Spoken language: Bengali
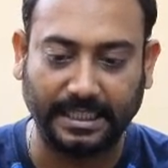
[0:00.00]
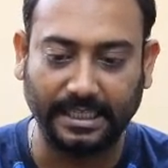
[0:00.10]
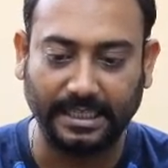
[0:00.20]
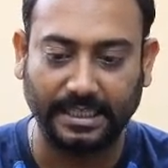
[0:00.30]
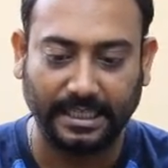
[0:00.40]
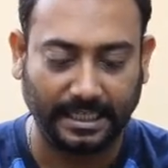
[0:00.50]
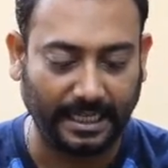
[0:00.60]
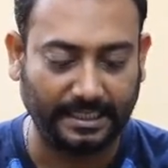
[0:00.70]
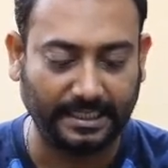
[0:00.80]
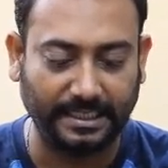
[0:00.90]
কে
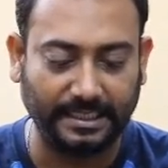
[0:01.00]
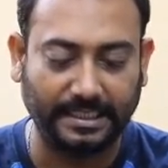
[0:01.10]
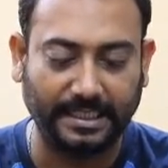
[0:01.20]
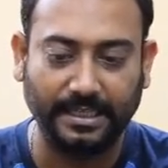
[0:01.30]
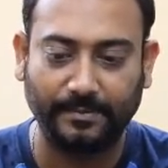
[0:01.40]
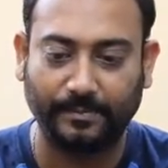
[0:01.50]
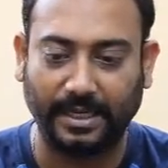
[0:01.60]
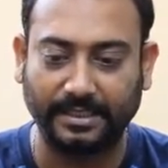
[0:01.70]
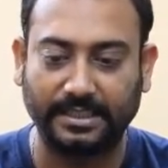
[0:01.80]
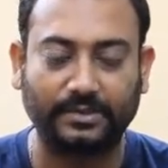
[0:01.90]
এইটা লিখে
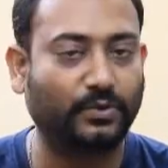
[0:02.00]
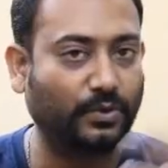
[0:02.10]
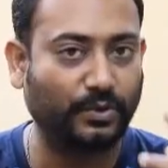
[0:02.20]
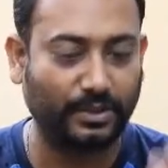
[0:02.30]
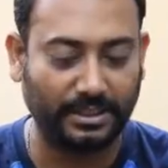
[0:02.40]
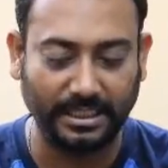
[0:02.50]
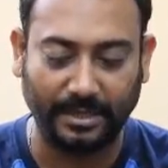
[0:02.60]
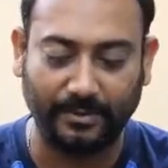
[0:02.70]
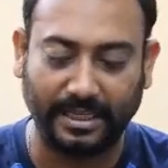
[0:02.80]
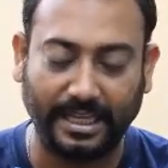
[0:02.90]
ফাংশন শুরু করছি
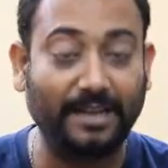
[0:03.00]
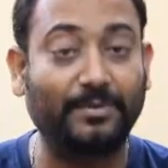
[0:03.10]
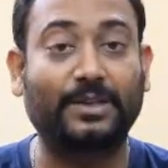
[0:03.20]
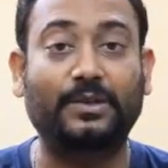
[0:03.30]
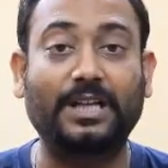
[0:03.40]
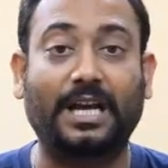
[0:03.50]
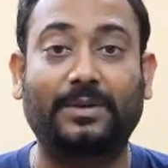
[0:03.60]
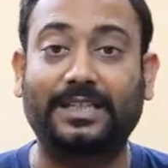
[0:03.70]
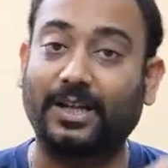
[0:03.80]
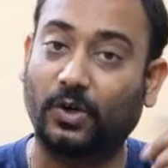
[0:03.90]
এবার এর ভেতরে
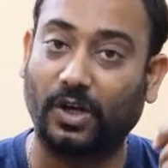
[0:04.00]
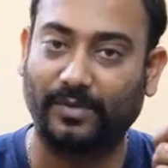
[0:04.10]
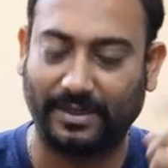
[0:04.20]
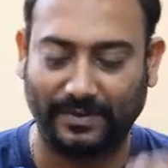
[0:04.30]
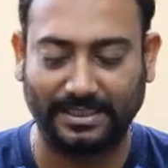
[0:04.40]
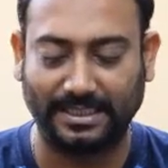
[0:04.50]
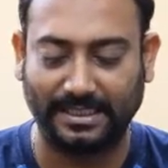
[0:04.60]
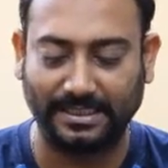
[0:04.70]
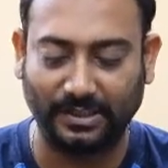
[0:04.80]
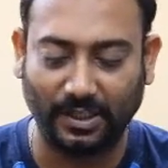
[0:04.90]
আমাদেরকে কলব্যাক
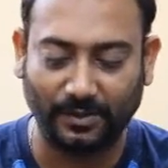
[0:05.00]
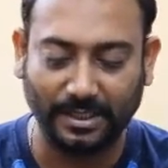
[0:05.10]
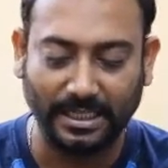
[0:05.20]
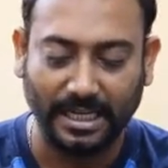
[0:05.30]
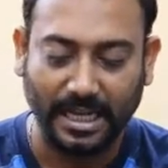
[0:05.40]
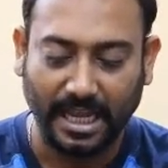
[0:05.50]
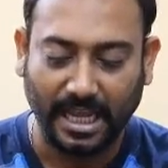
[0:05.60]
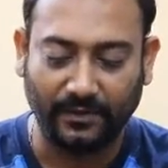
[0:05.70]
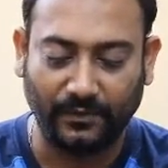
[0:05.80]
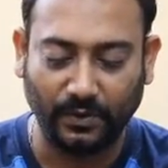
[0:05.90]
ফাংশনটা দিতে হবে
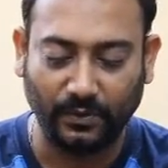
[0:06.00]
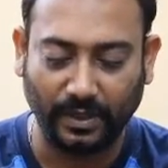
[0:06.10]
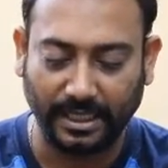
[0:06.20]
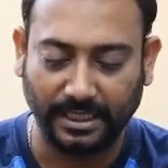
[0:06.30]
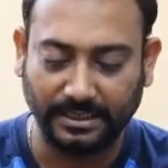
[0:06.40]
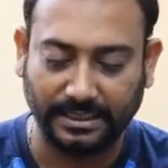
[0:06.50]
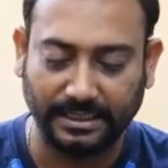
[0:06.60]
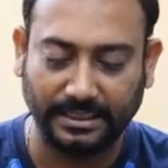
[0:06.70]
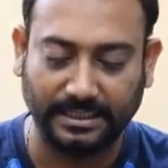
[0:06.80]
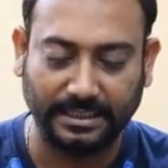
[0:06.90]
এফ ইউ এন
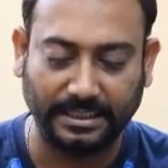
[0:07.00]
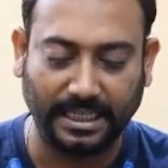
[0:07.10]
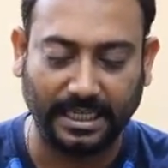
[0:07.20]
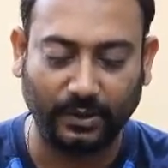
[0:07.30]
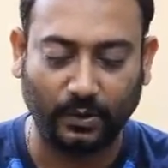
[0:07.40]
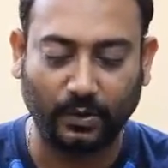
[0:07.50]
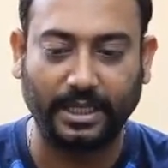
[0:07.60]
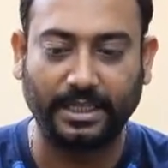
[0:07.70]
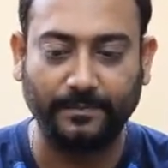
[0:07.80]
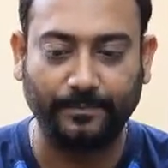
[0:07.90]
সি টি আই ও
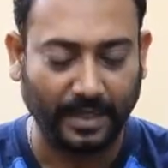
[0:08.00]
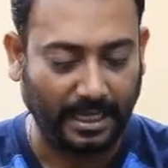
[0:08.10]
এন